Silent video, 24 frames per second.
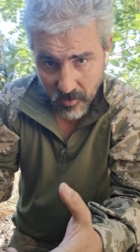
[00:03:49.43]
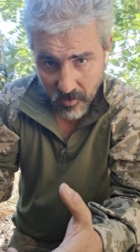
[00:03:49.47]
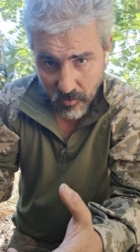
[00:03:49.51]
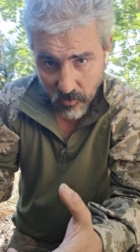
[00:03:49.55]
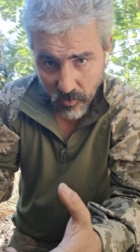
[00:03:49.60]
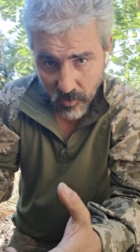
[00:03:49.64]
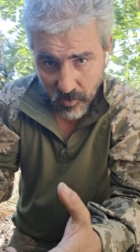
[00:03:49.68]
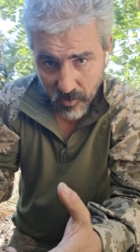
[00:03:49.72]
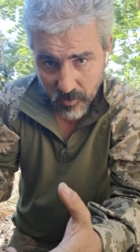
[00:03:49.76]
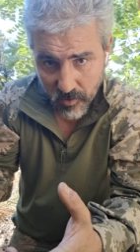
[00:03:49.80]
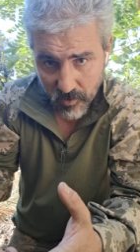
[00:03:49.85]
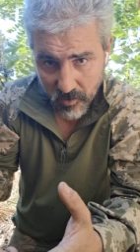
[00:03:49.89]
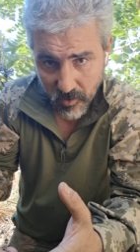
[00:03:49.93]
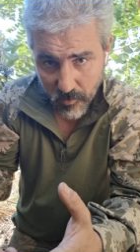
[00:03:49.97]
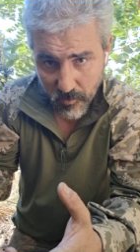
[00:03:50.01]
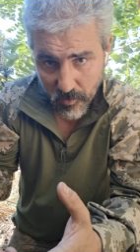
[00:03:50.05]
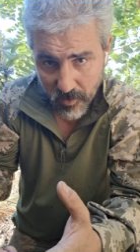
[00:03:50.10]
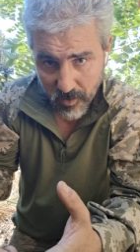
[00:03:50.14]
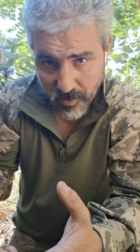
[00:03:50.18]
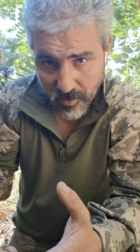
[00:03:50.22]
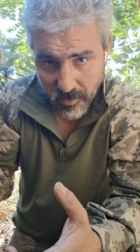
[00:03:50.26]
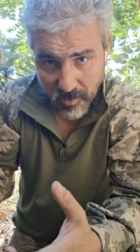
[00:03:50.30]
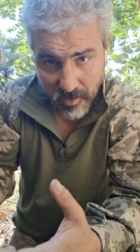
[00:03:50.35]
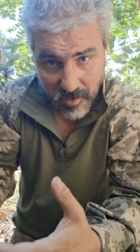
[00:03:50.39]
на украинском
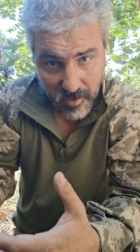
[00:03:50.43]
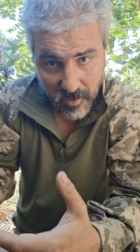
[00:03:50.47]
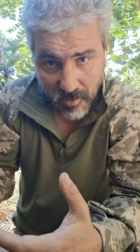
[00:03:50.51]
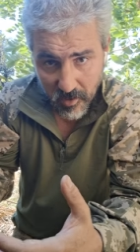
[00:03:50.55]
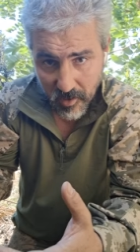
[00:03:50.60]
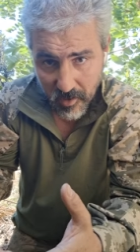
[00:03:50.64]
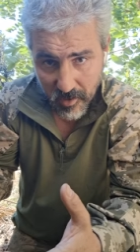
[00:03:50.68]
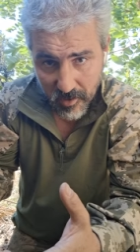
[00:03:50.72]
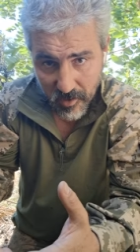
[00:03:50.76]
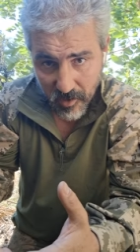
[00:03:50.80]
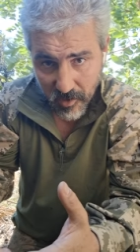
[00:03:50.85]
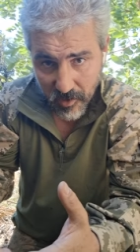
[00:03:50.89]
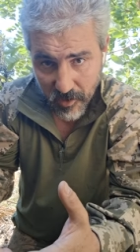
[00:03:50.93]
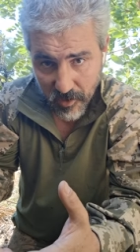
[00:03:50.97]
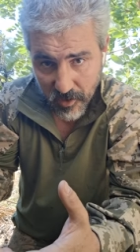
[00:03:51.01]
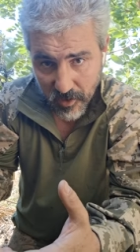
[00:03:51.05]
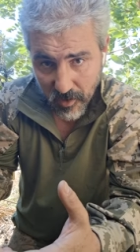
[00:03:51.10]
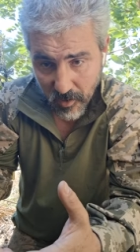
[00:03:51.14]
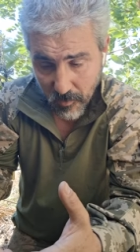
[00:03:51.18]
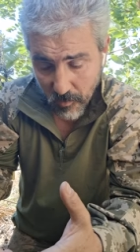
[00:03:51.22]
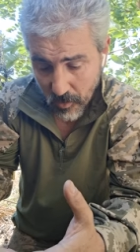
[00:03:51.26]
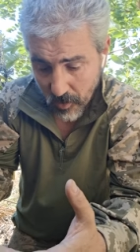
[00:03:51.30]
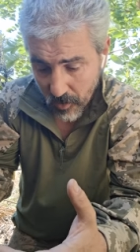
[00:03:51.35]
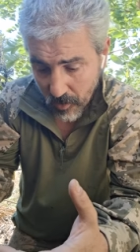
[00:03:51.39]
языке или на
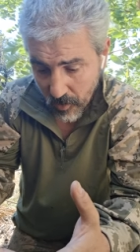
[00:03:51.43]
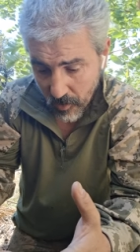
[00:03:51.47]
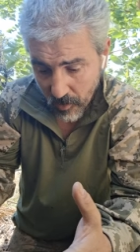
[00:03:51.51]
английском –